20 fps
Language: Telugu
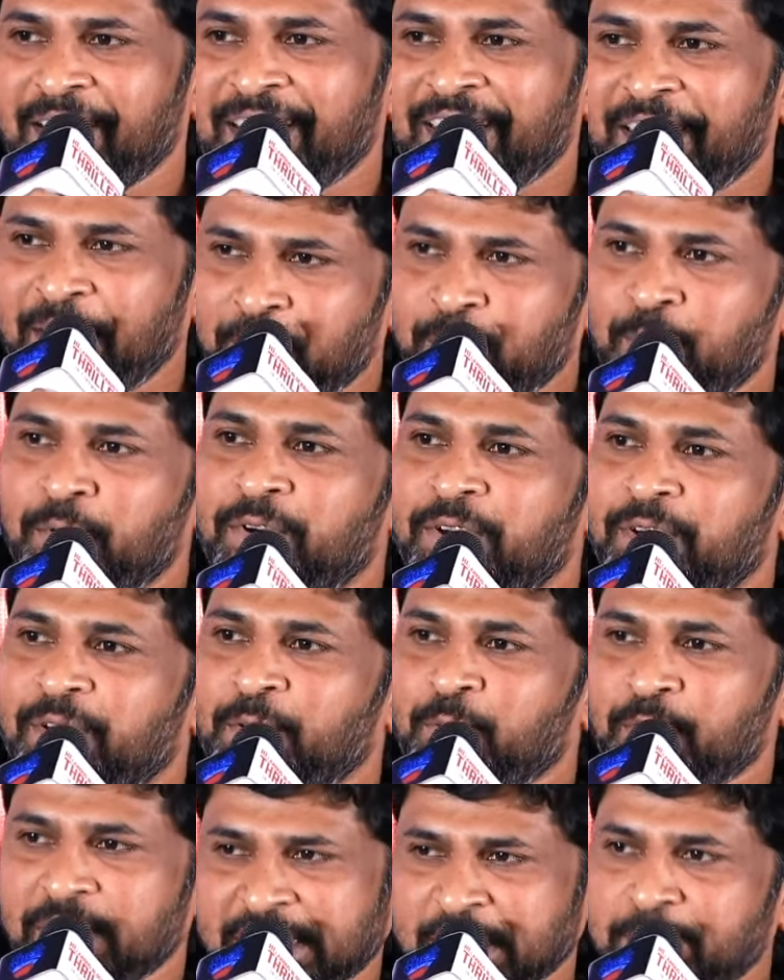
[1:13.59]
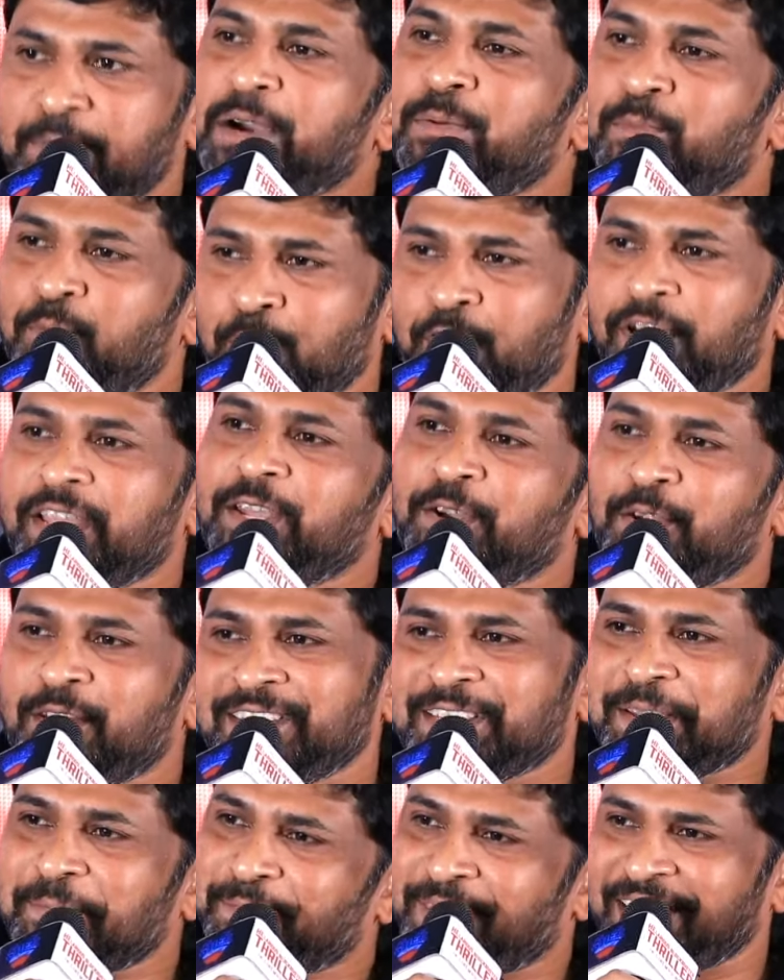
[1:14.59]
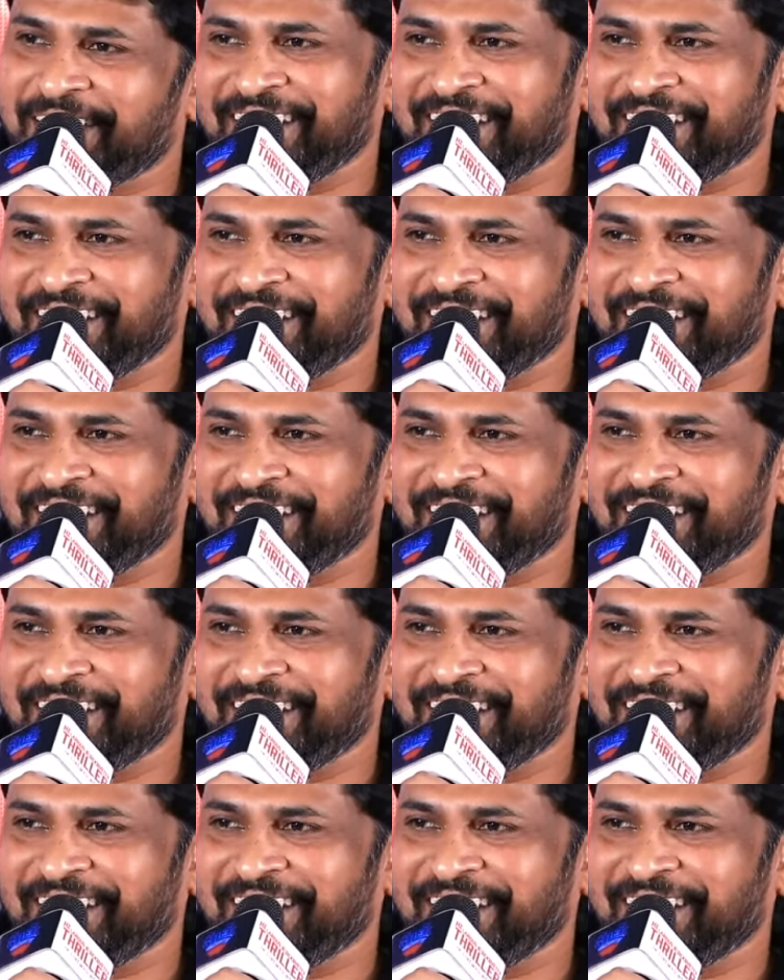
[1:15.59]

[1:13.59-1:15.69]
నేను నువ్వు ఈ సినిమాకి మూడో హీరో అని చెప్తాను